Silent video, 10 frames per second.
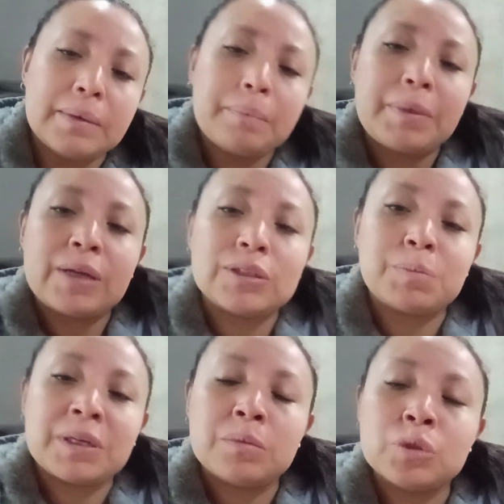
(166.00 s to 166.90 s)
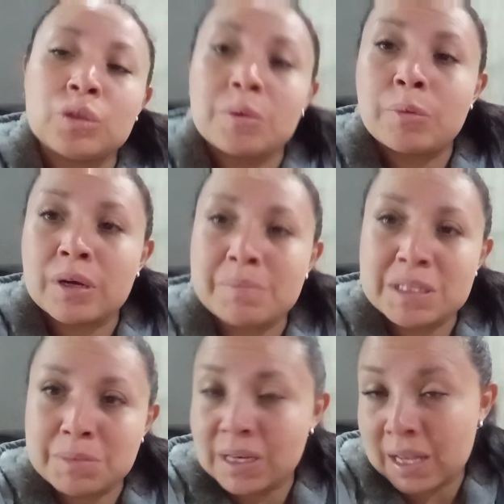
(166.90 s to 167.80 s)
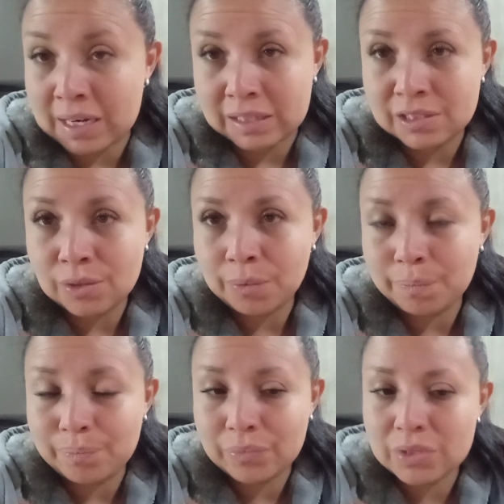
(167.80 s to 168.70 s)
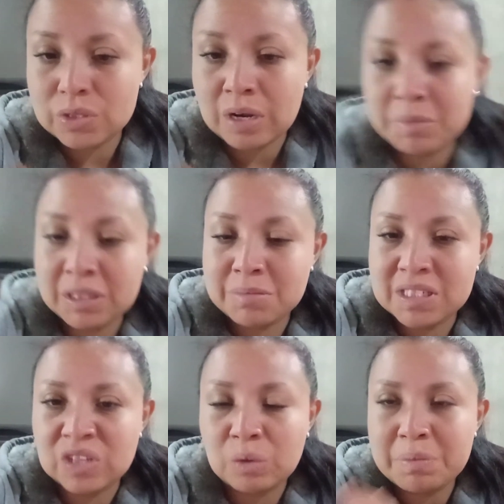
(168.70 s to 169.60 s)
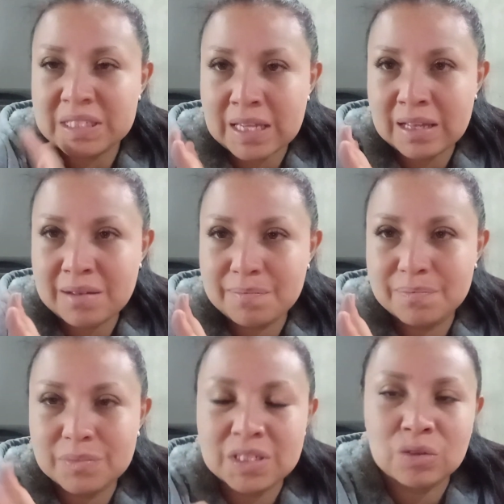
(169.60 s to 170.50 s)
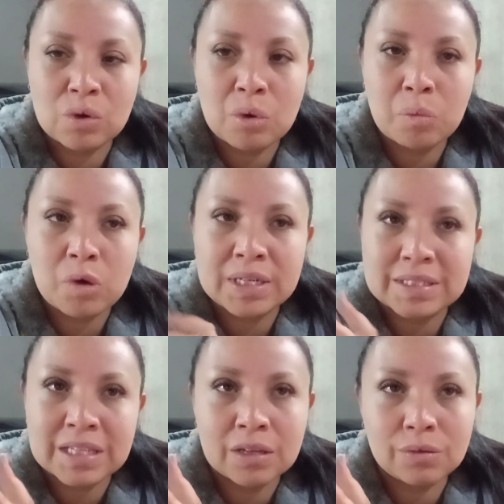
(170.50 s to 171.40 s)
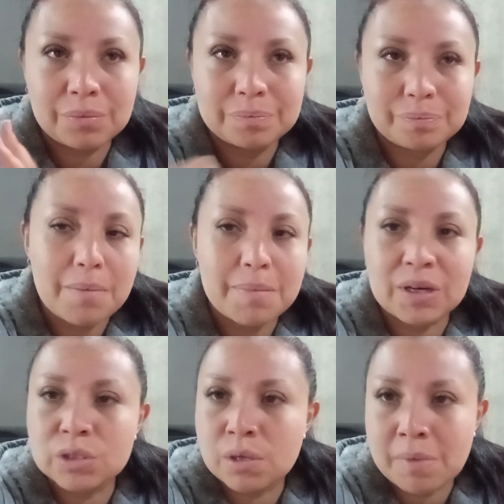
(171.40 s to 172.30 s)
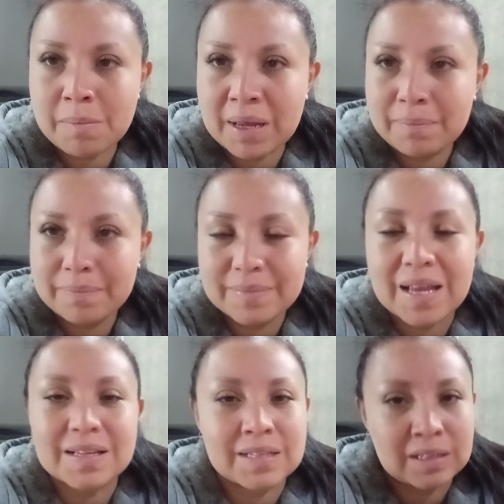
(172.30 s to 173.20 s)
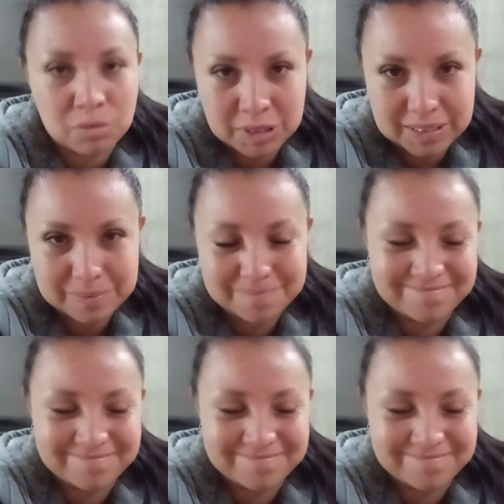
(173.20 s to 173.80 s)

Pero esperemos no me ponga más mal al ratito. Solamente me siento pesada, siento el cuerpo cansado, pero soy mamá y hay que saber más.